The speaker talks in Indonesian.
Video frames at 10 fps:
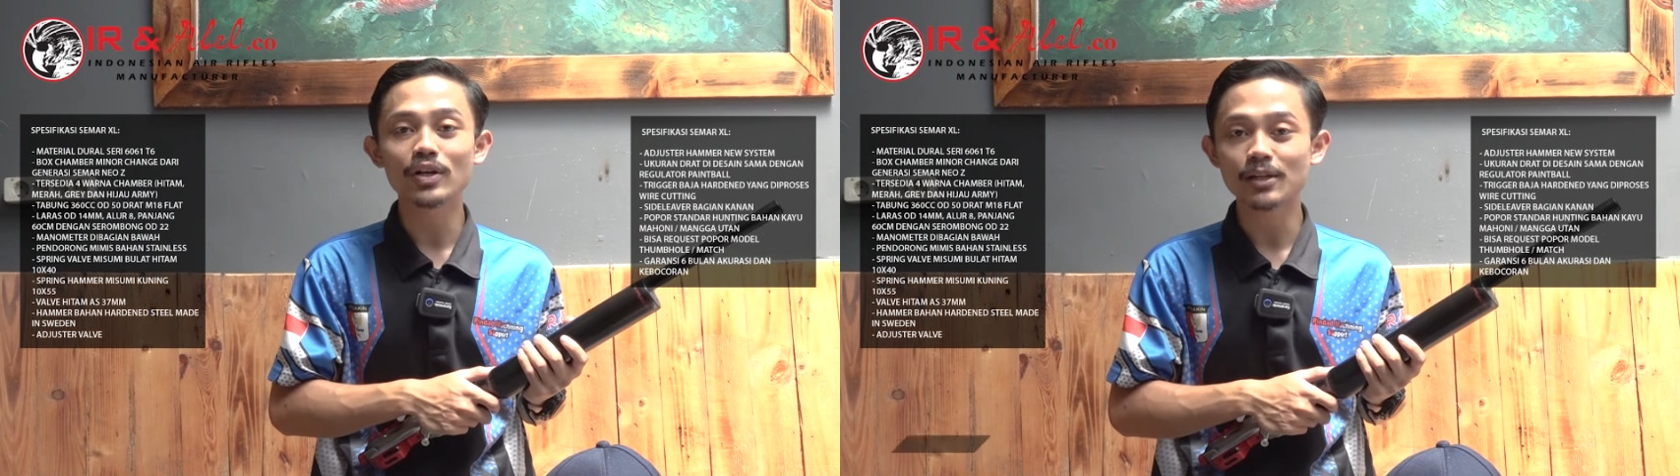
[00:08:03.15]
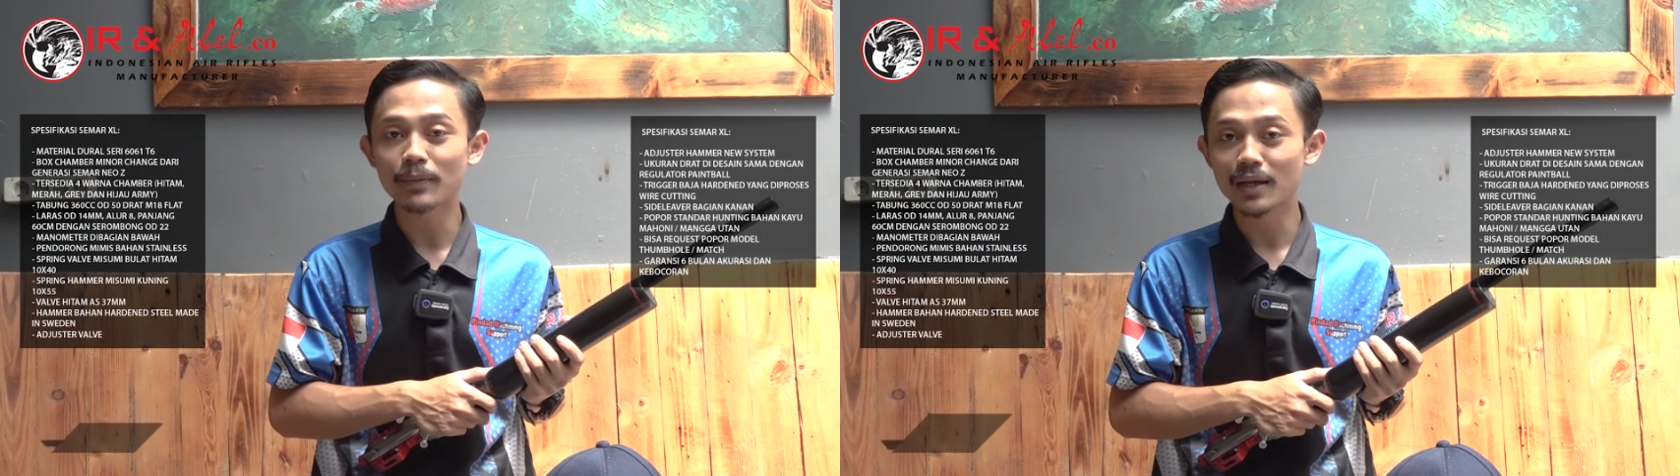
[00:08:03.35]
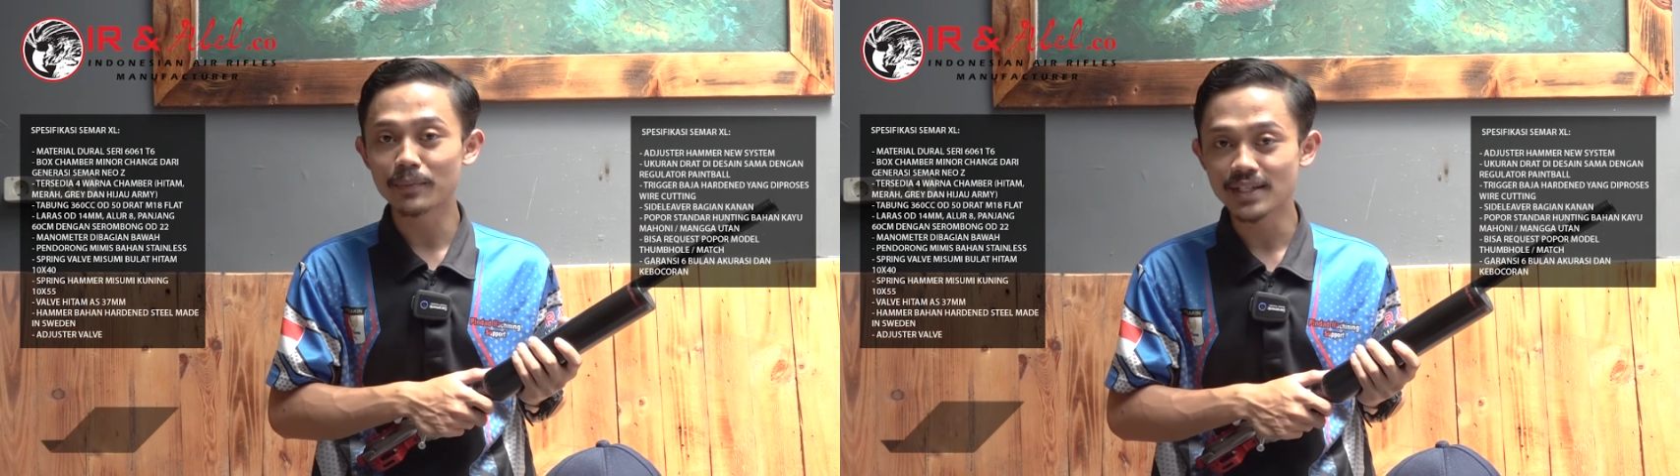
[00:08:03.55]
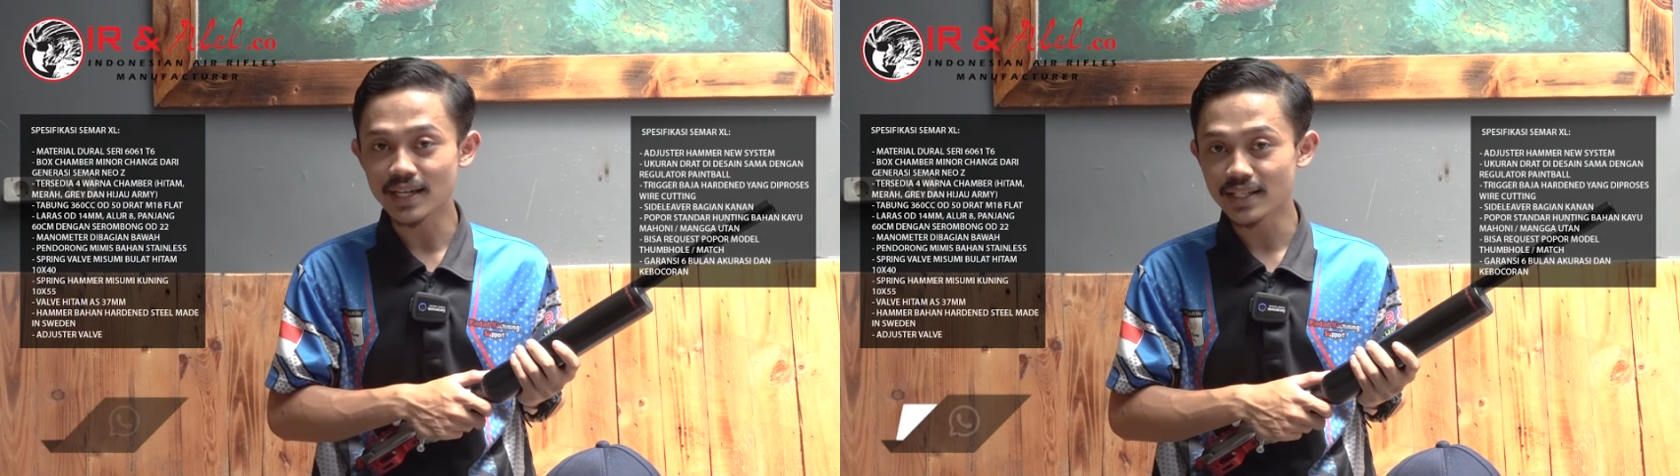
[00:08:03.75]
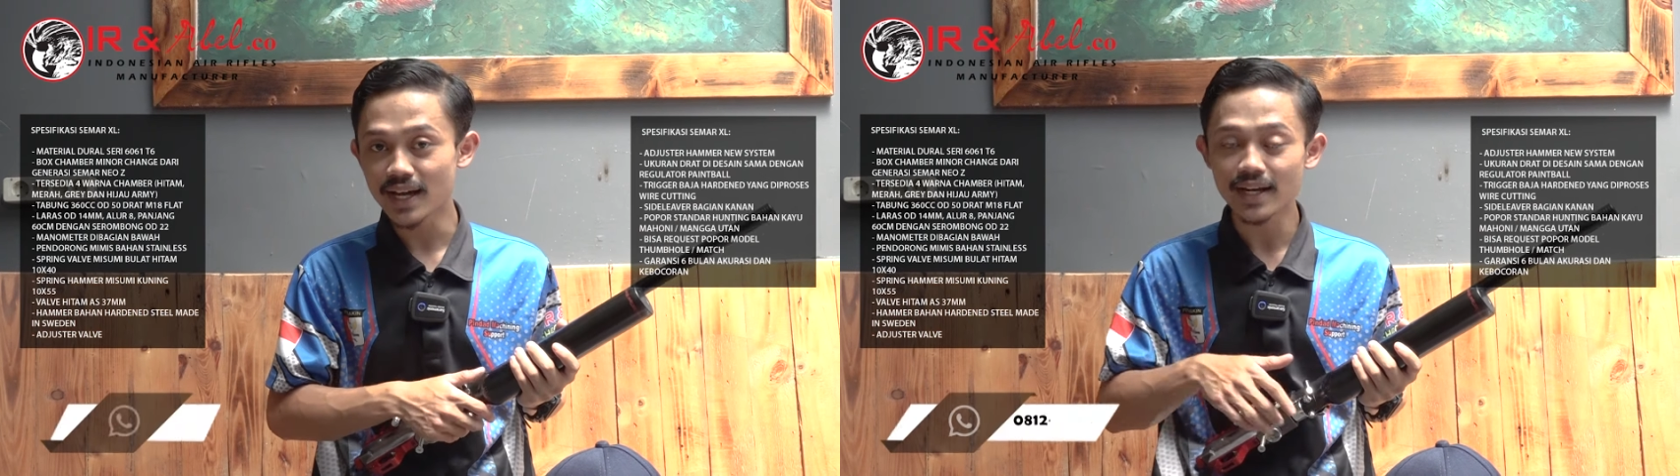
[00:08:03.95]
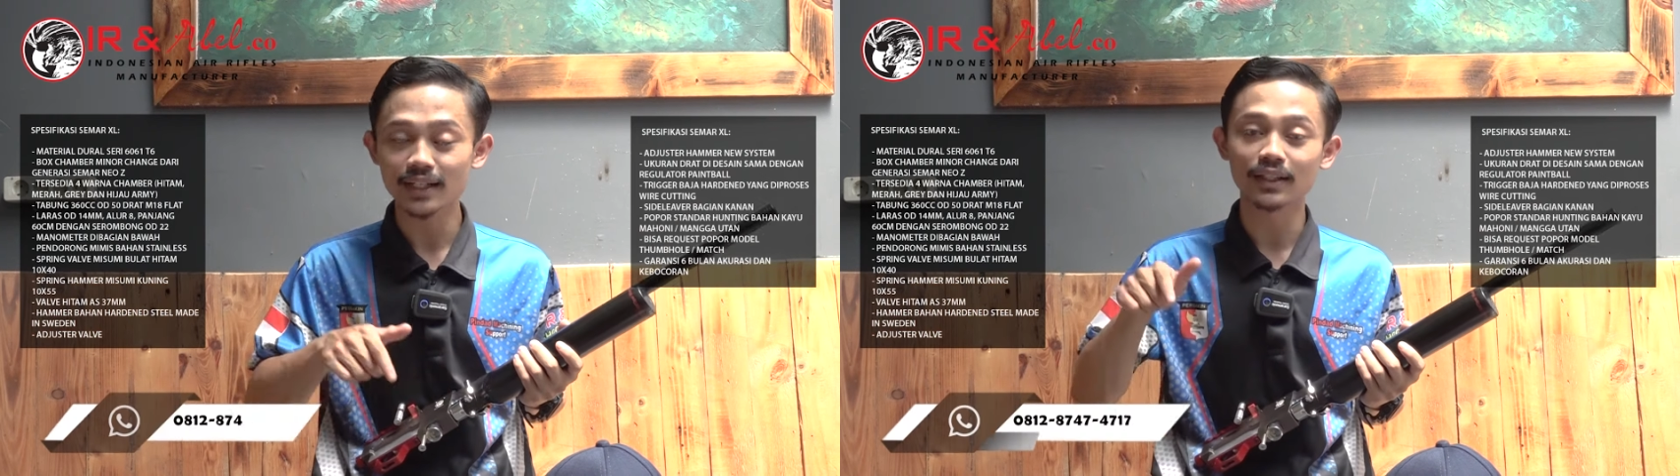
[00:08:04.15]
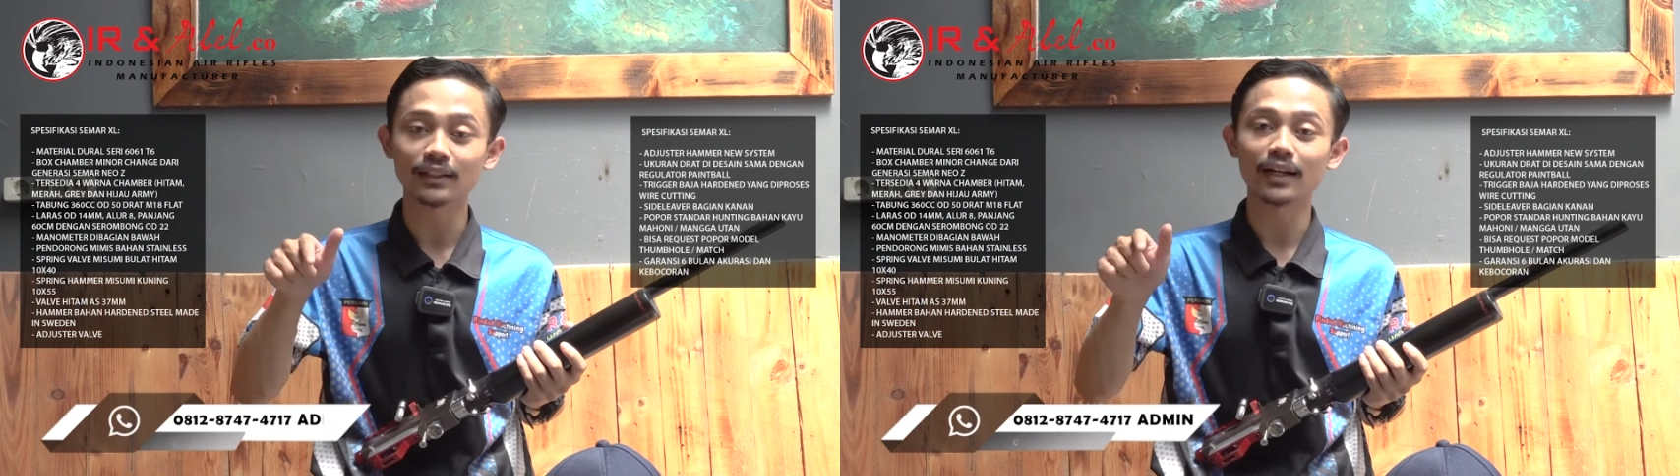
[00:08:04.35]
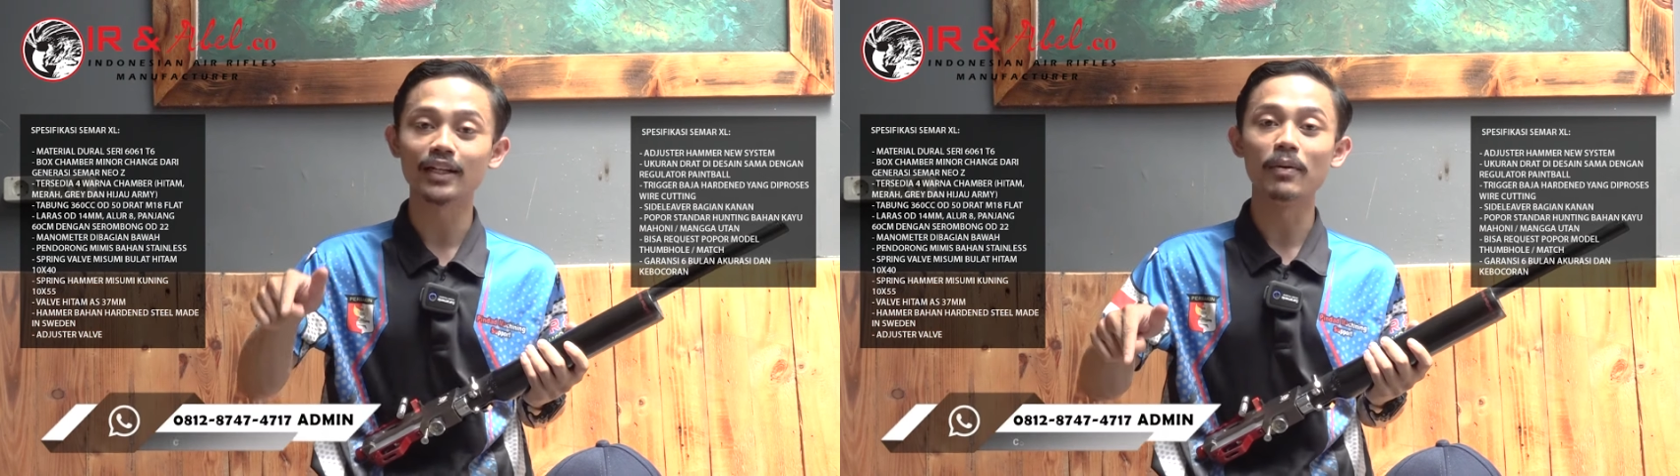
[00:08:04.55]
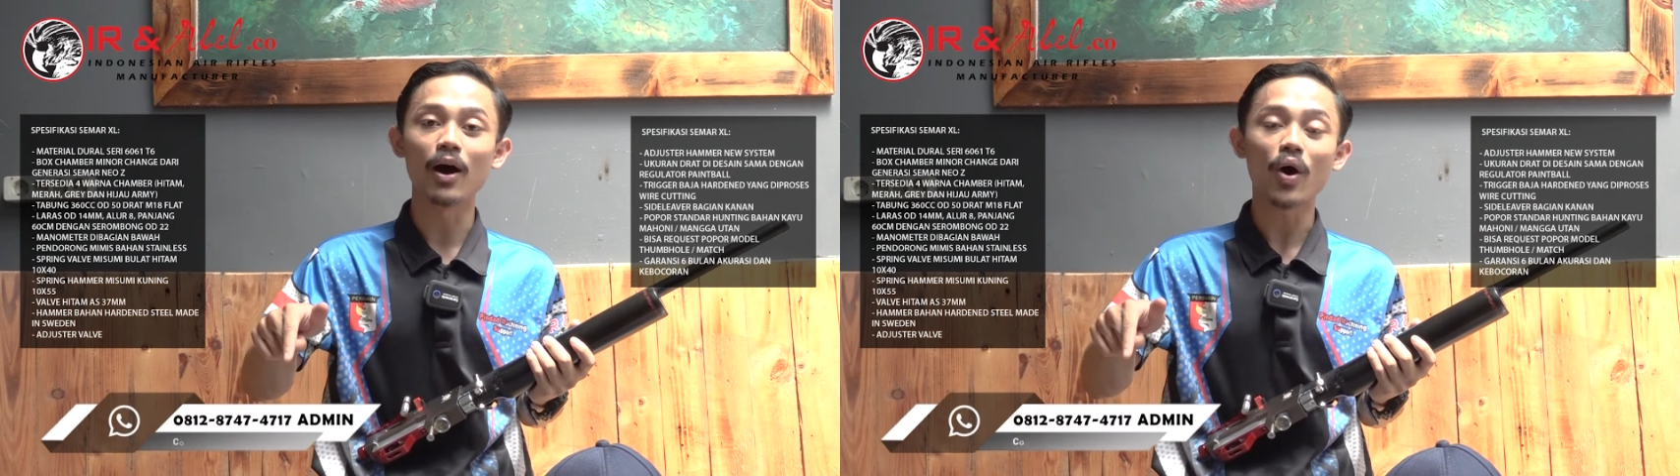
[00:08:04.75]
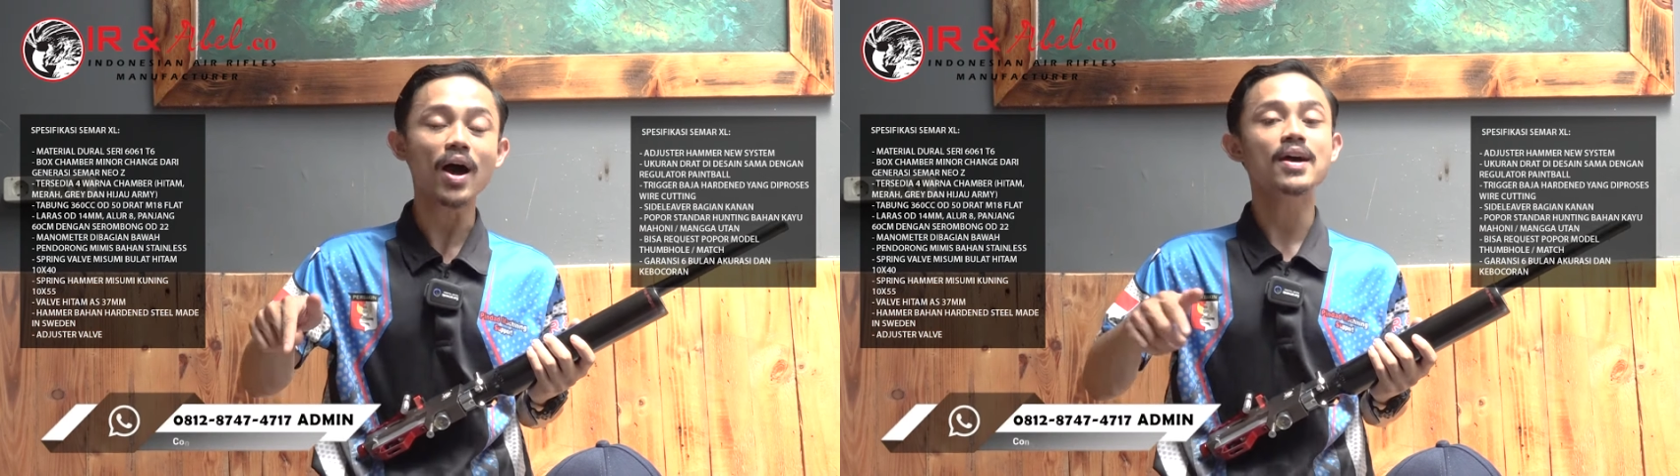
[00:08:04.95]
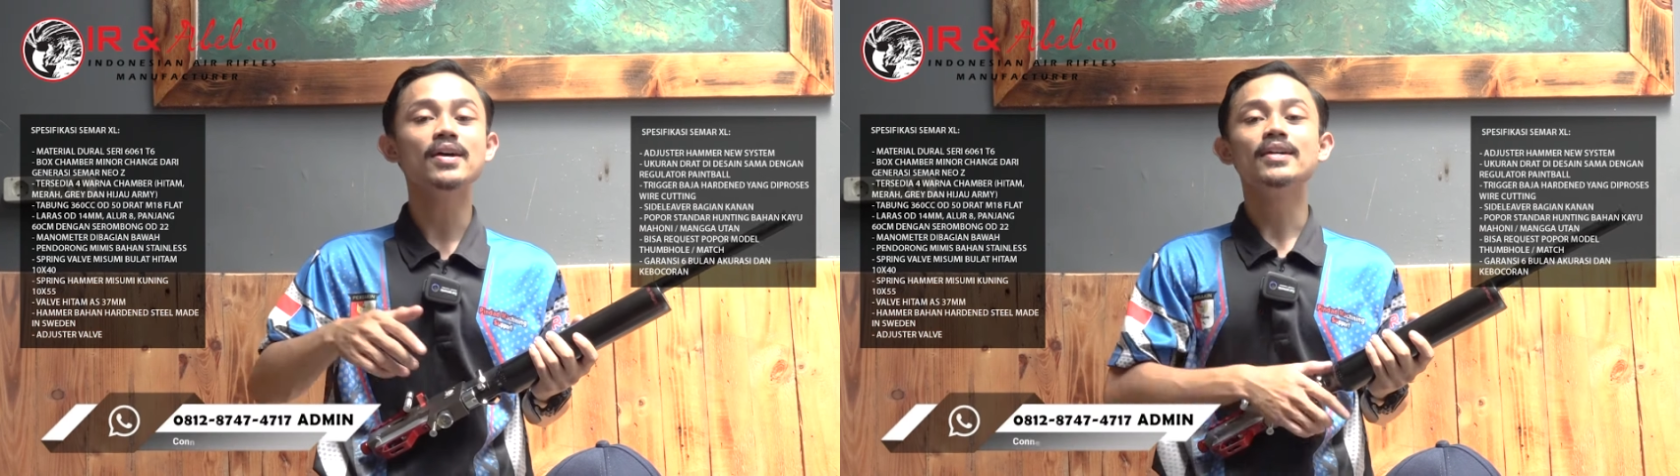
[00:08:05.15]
WhatsApp admin saja yang tertera di bawah